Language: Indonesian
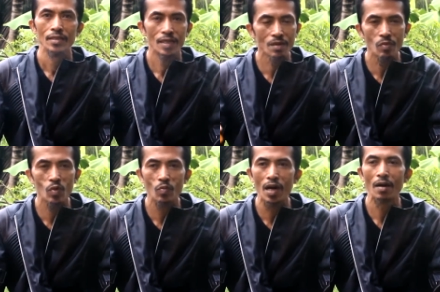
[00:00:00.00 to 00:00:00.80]
Dengan
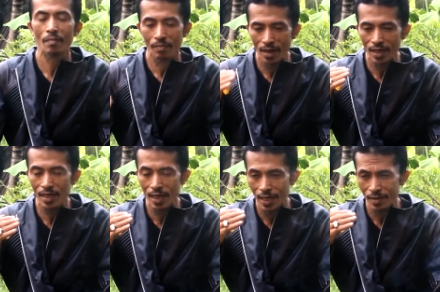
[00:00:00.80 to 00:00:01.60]
merubah
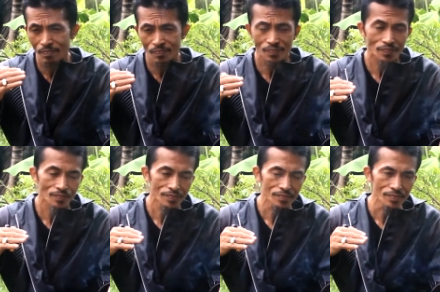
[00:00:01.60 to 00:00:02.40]
maka
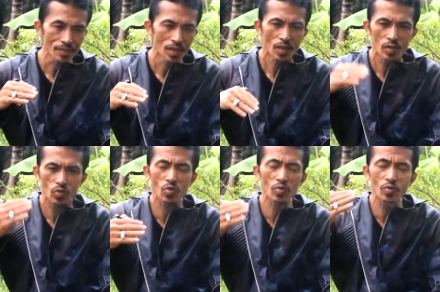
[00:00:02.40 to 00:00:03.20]

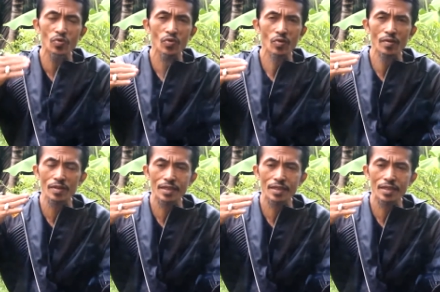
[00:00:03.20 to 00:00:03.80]
struktur